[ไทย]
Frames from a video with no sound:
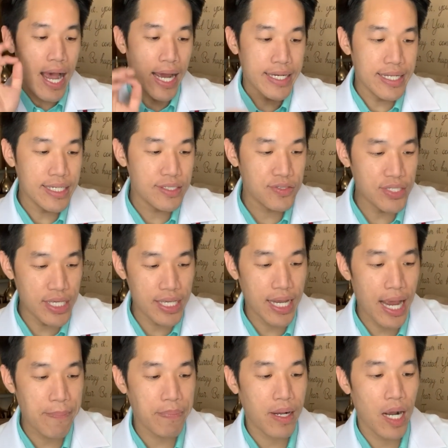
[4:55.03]
อันที่4ค
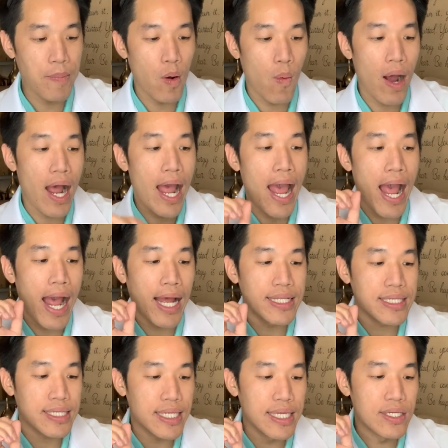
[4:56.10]
รับเขาบอกว่า
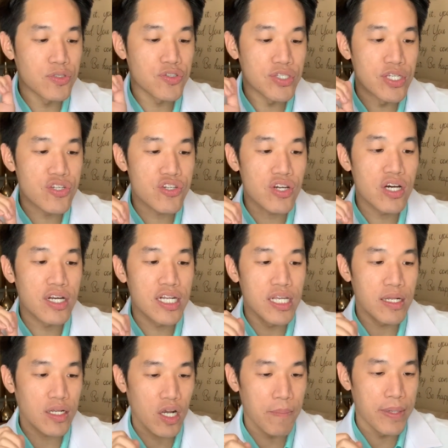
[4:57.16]
anti seizure
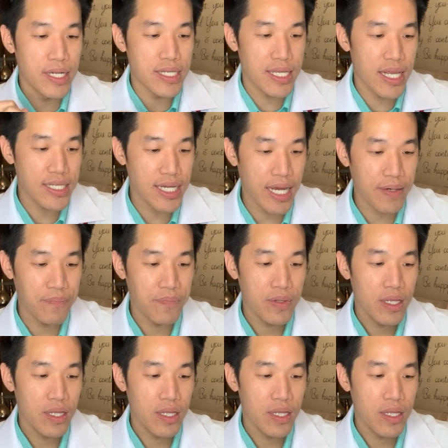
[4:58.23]
medication